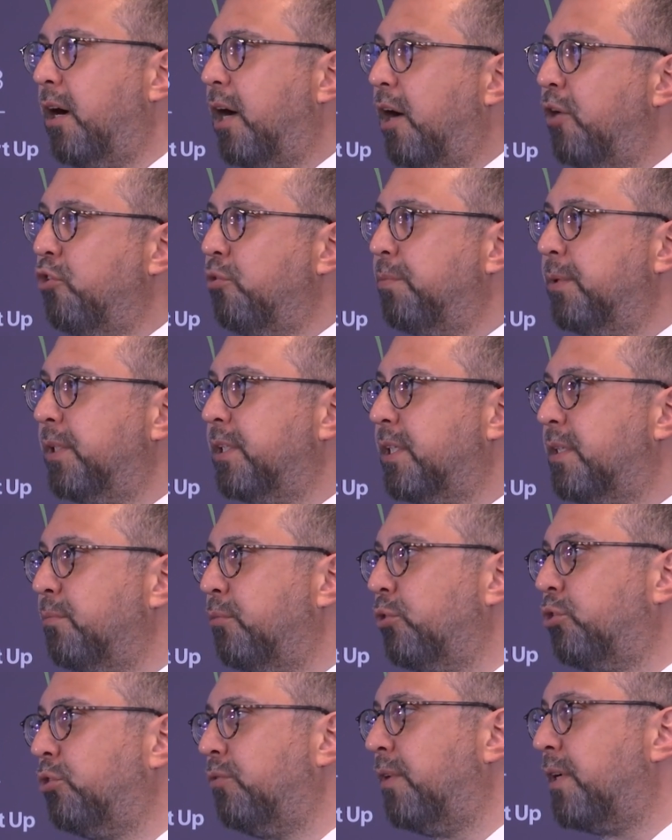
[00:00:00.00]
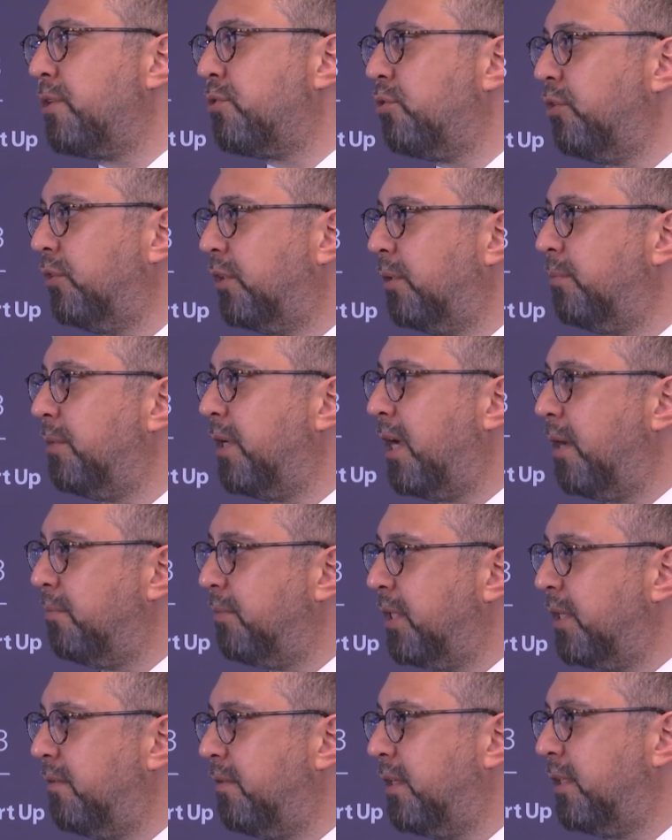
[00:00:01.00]
Avrupa'daki motivasyon tabii
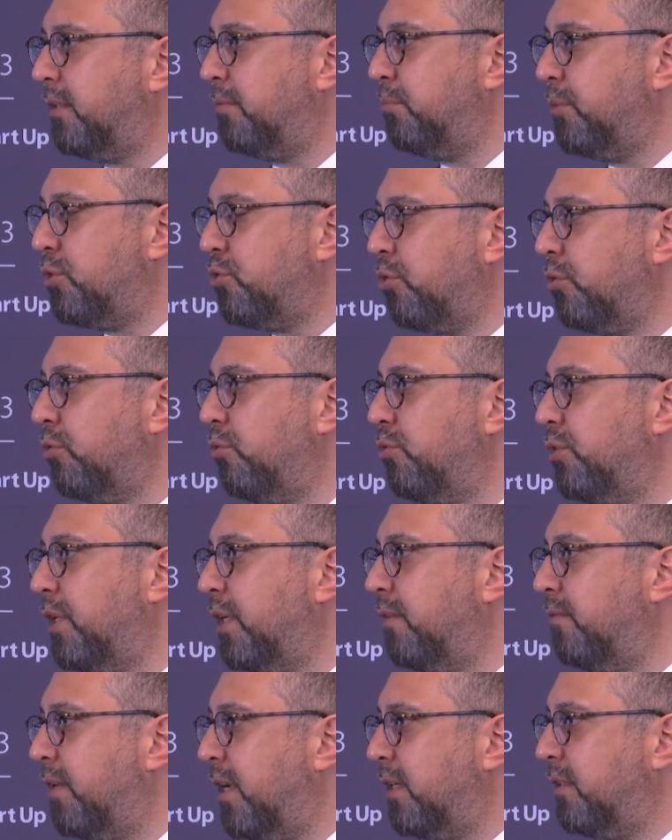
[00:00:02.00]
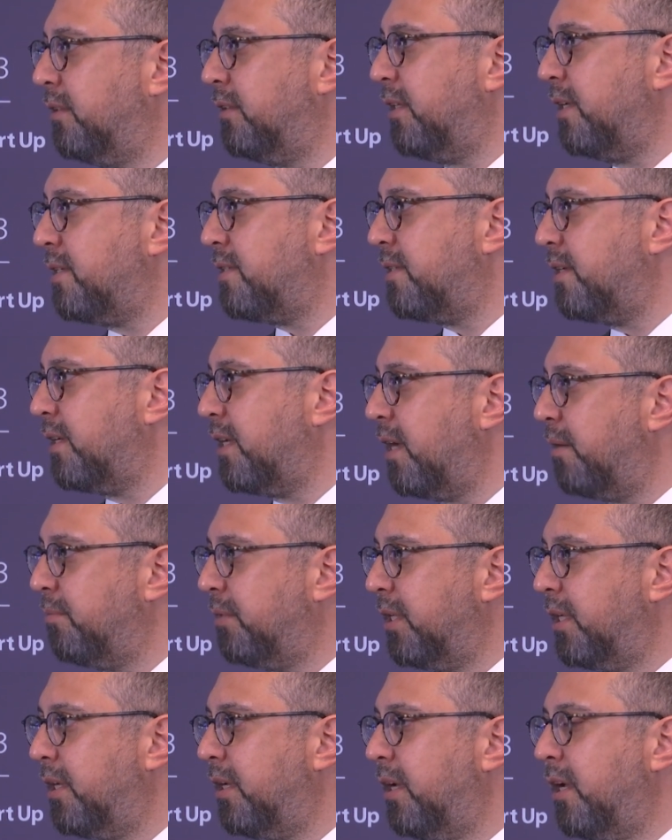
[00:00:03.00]
hem devlet birçok ülkenin verdiği destek
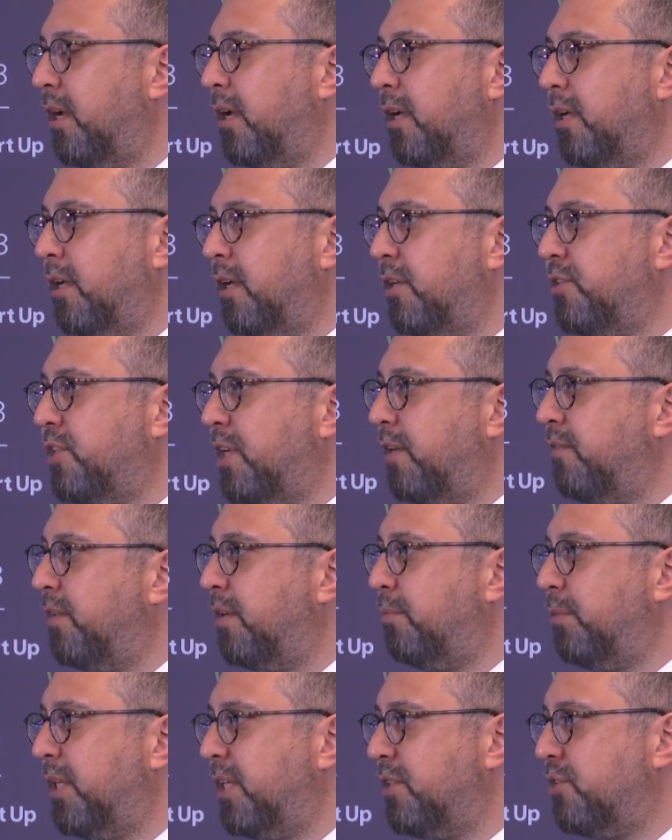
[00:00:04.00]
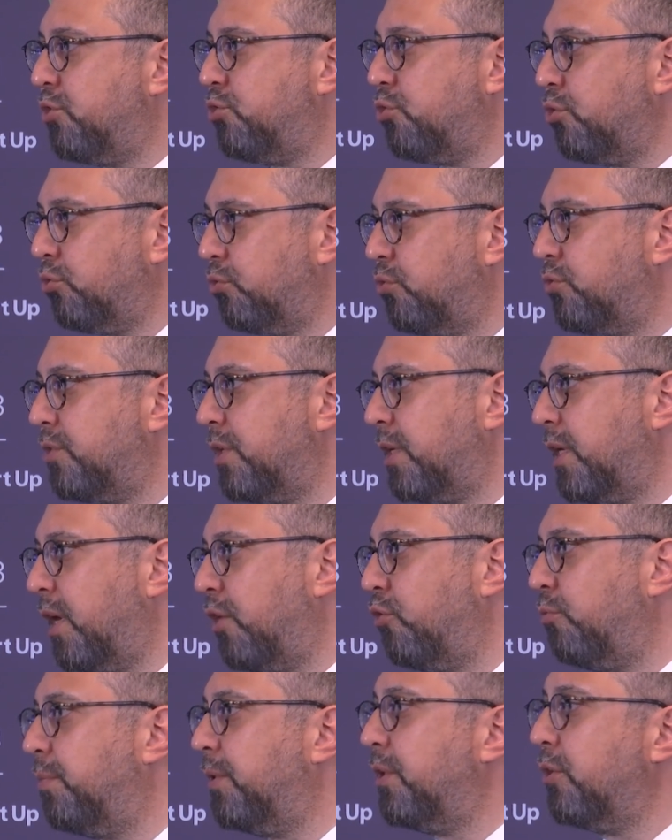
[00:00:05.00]
hem de e, çevre bilinci çok yüksek
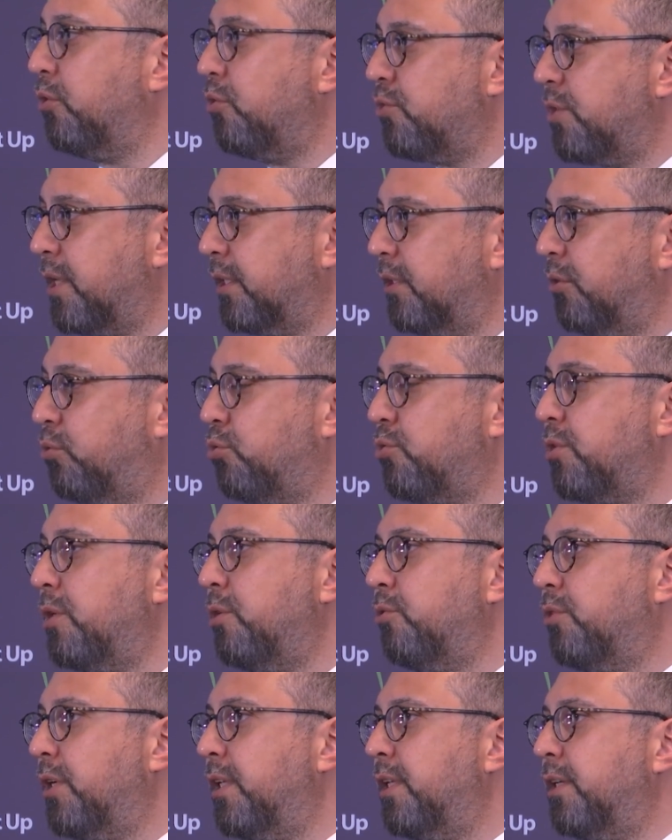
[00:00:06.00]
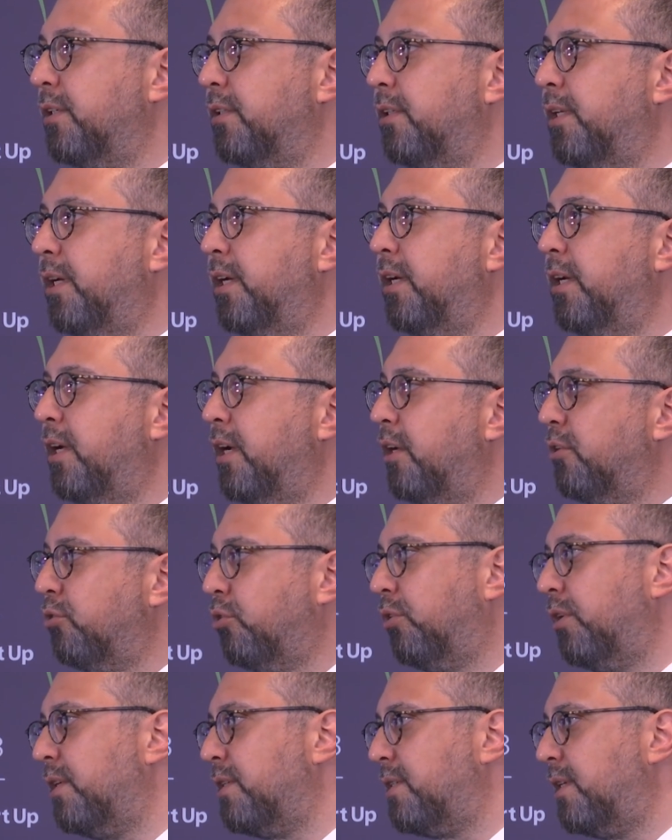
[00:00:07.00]
Avrupa'da özellikle kuzey ülkelerinde.
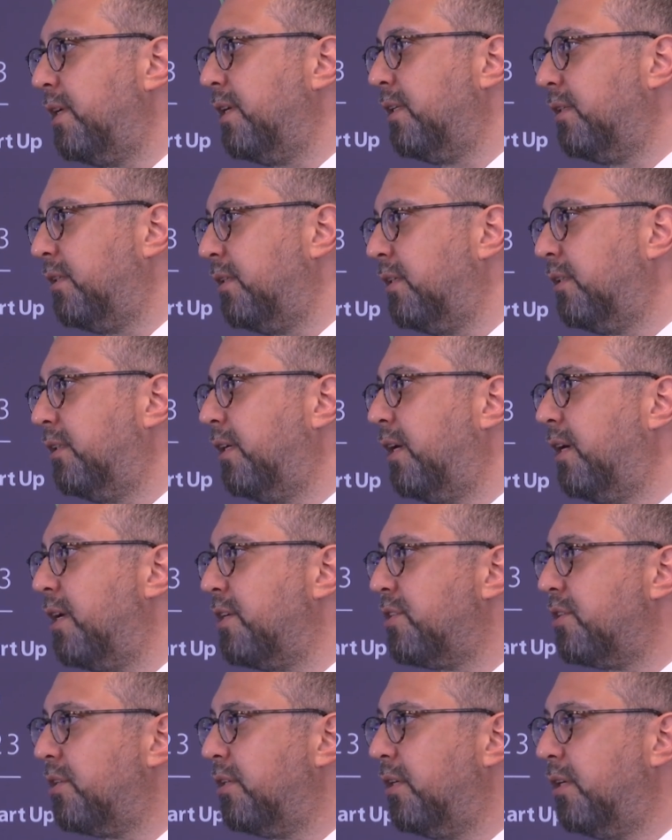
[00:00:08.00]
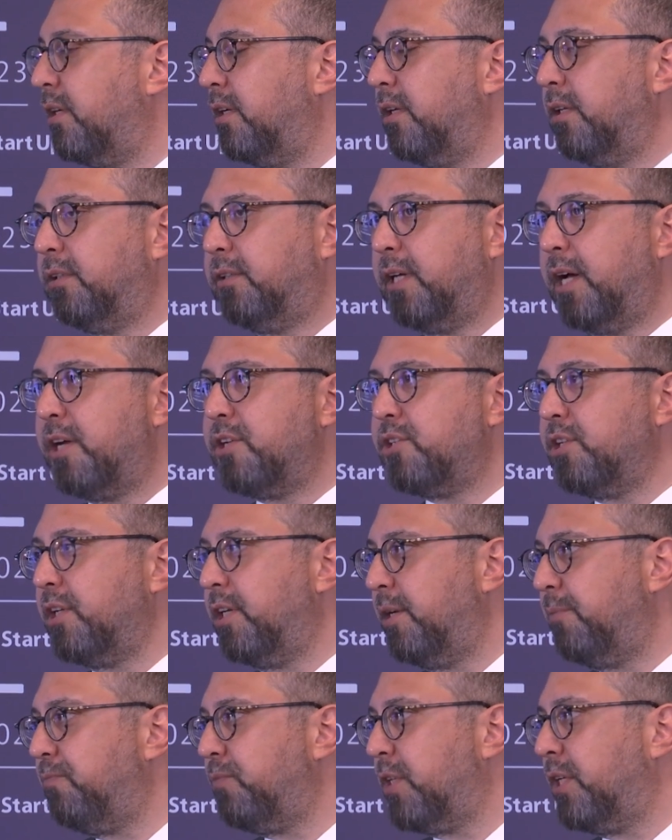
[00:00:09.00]
Dolayısıyla elektrikli araç
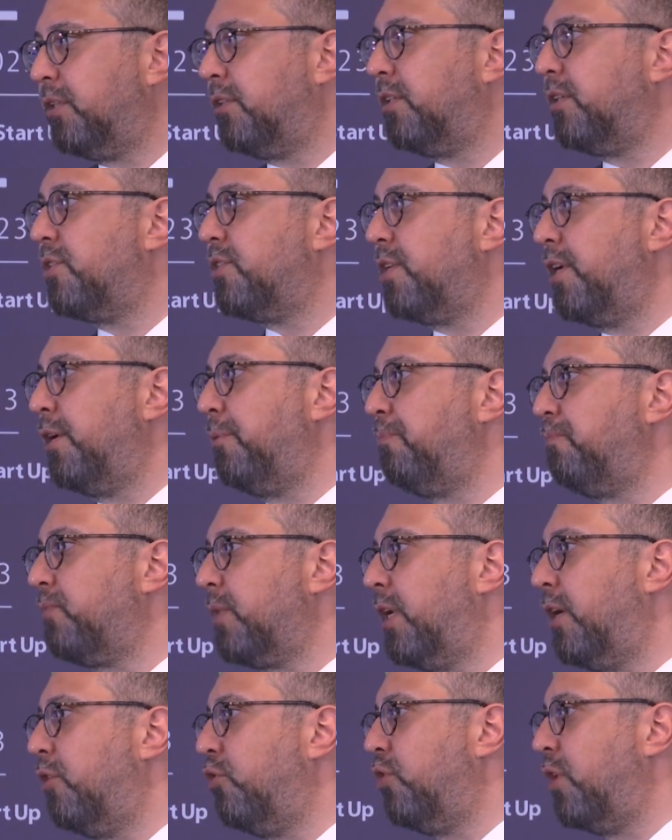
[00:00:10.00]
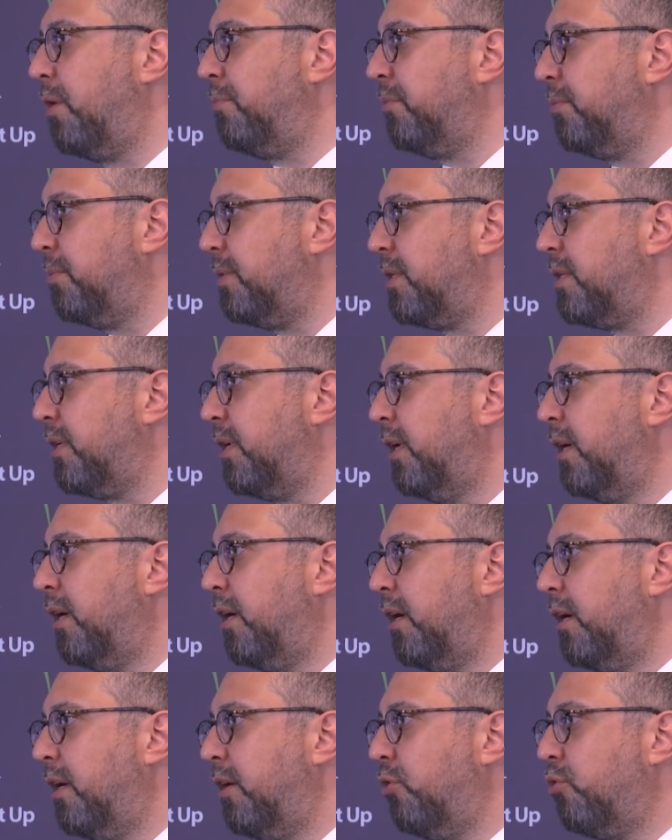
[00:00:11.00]
tercihi gittikçe önemli bir
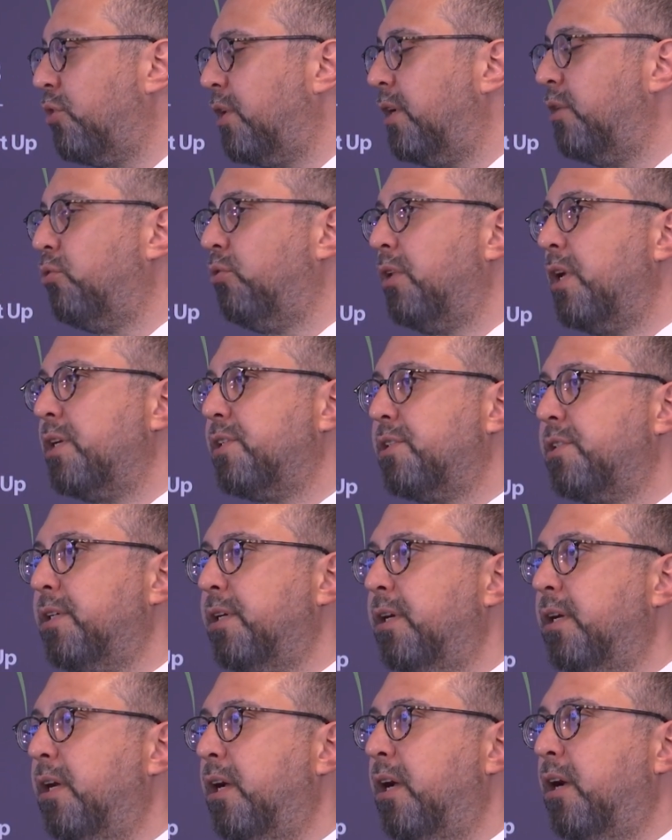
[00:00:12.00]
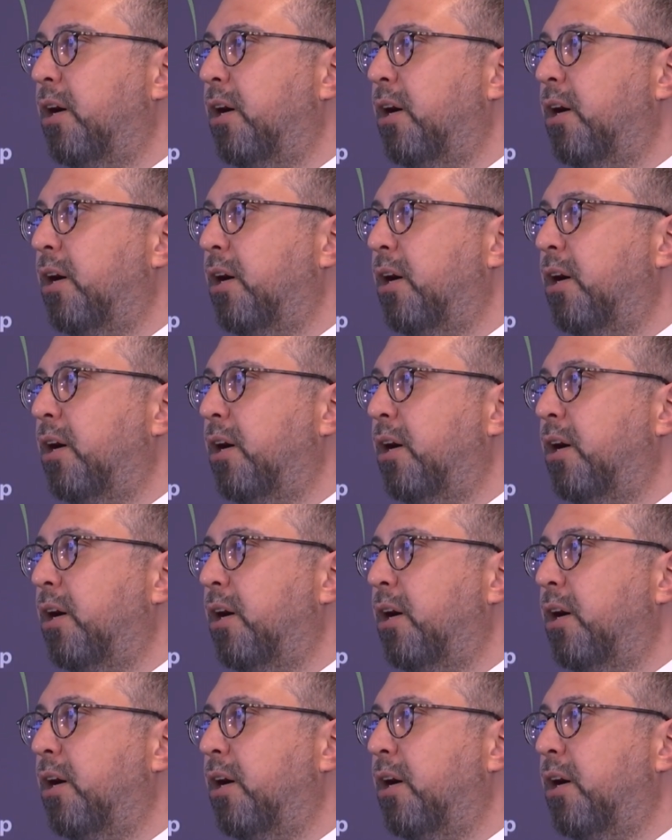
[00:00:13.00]
orana ulaştı.